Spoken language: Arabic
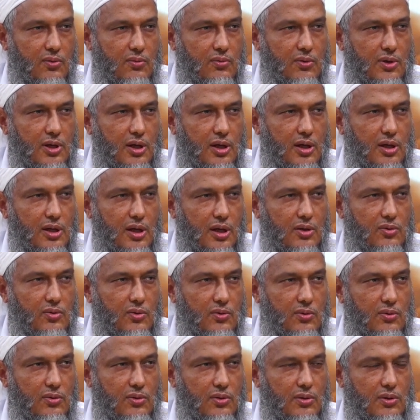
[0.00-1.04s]

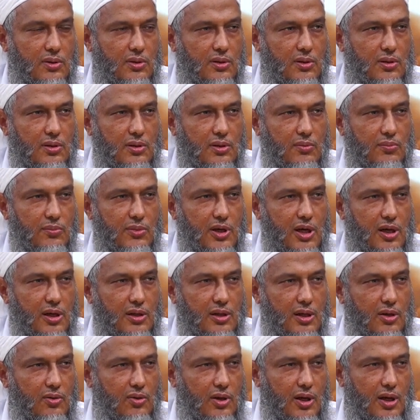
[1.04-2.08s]
ويقتلون من
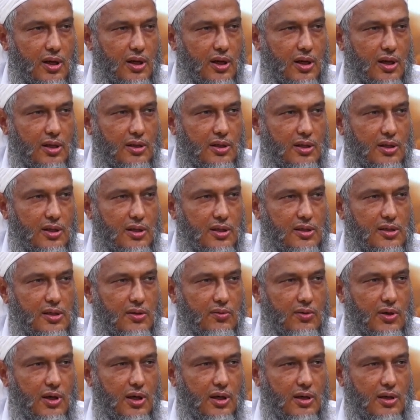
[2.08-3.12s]
قدروا على قتله
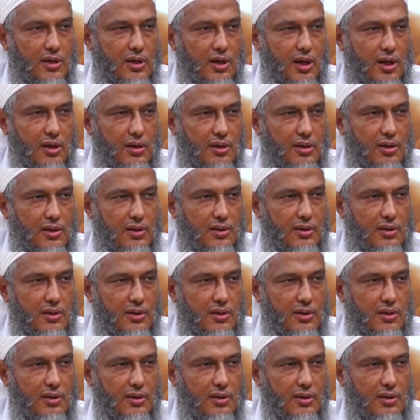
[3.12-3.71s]
سواء كان